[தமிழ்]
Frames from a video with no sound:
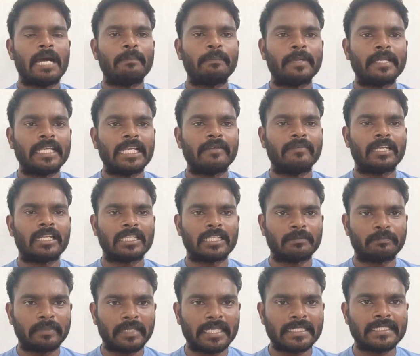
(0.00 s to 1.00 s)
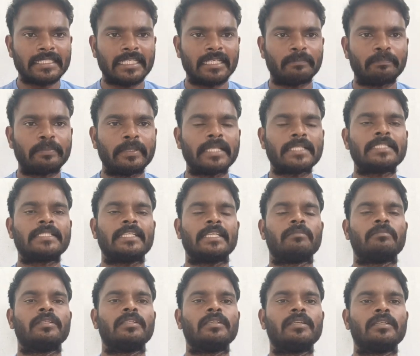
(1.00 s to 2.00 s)
அப்படி அவர் அந்த பேசிய பேச்சு
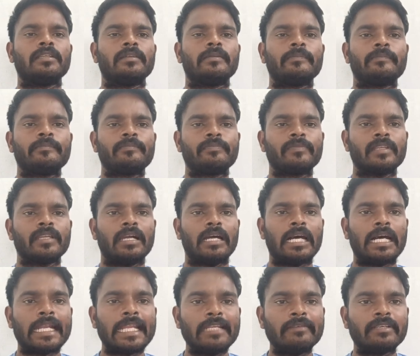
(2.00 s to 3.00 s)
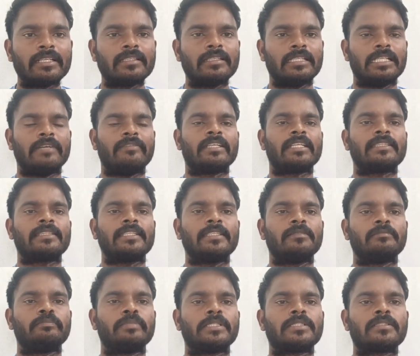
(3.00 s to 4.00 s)
என்பது அனைவரது
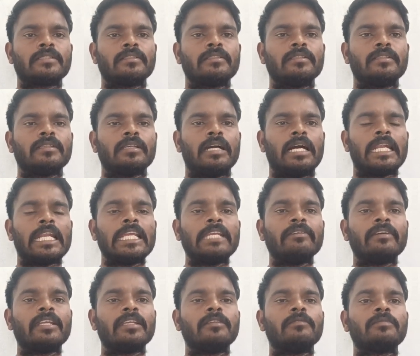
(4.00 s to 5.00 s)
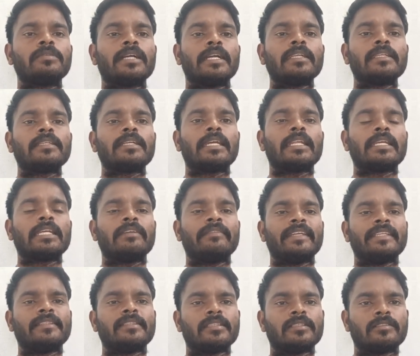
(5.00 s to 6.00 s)
கவனத்தையும் பெற்றது அனைவரையும் கண்கலங்க
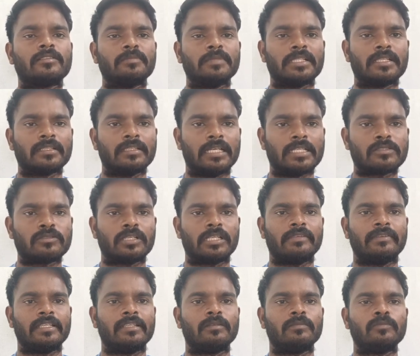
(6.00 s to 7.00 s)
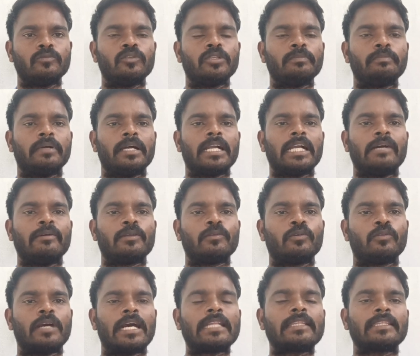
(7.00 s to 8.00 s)
வைத்திருக்கும் என்று தான் சொல்ல வேண்டும் குறிப்பாக அவர்
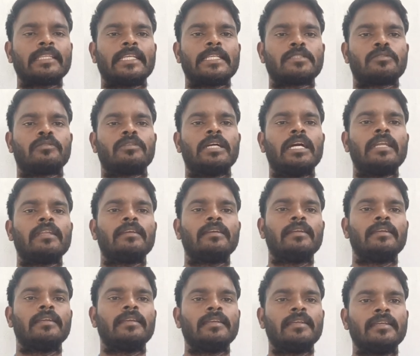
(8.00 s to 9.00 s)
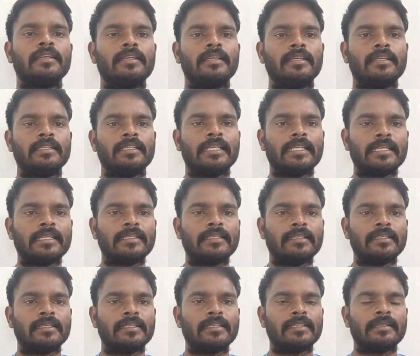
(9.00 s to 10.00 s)
ஒரு வார்த்தையை சொன்னார்
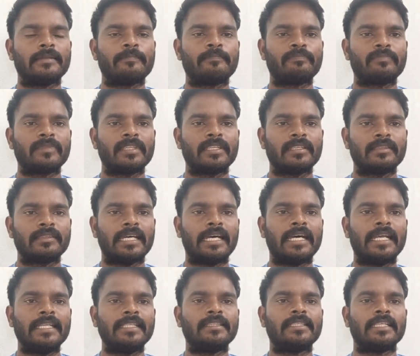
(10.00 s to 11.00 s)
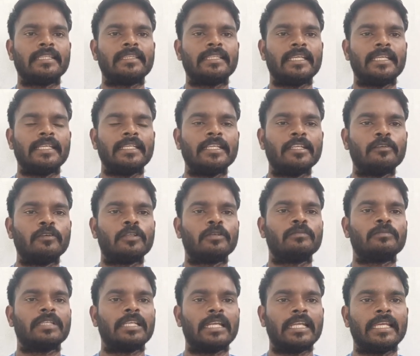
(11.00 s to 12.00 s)
எனக்கு தாய் தந்தை
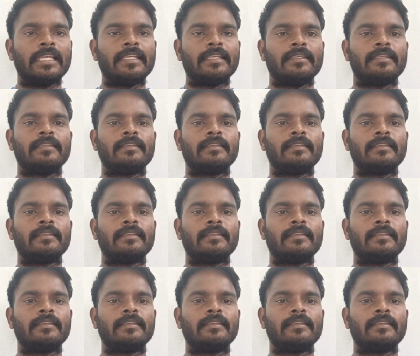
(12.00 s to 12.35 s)
இருவரும் இல்லை